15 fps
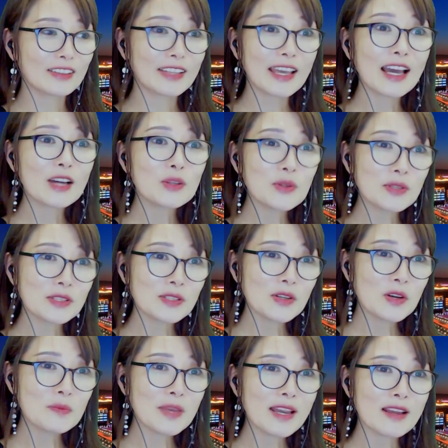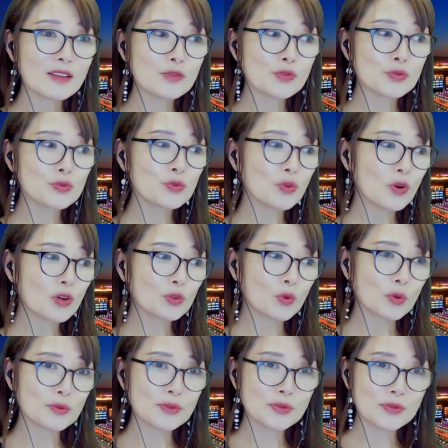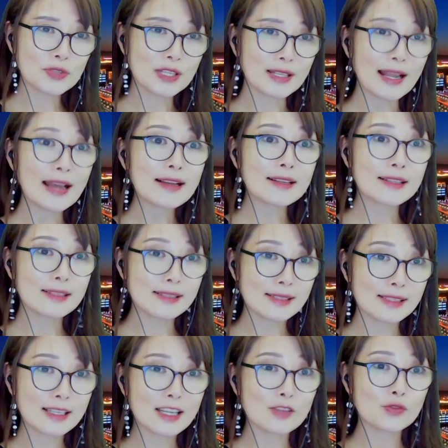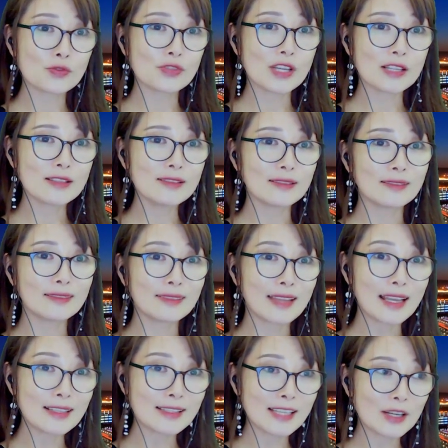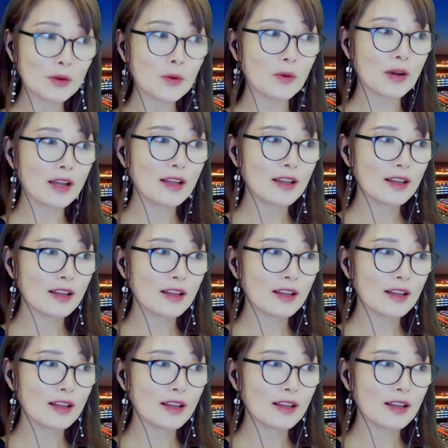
대학교 시험에 중국어 논술이나 글쓰기 주제는 대체로